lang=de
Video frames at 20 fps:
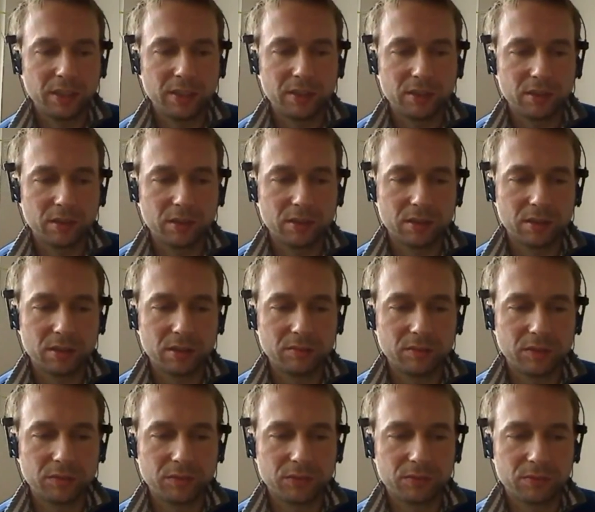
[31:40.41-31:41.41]
äh, die
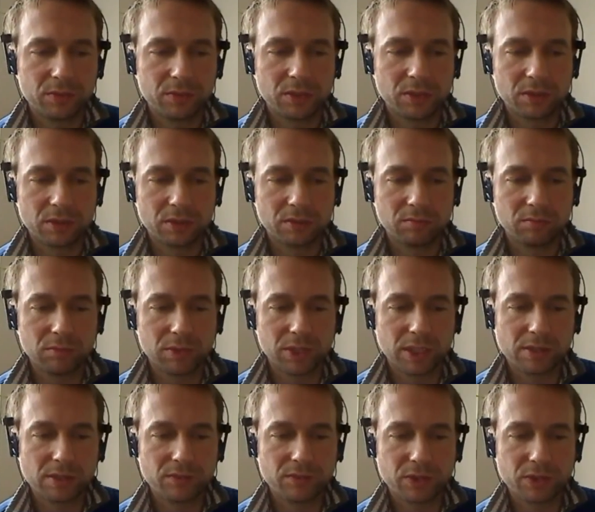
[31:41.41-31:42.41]
wir äh,
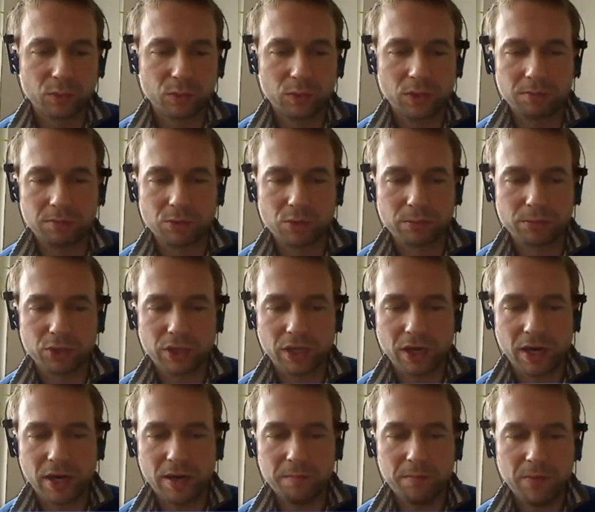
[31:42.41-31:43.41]
jetzt versucht haben zu
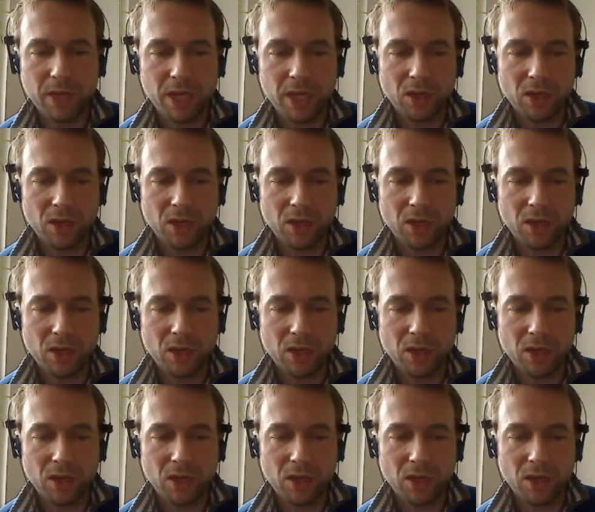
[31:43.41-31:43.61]
beschreiben,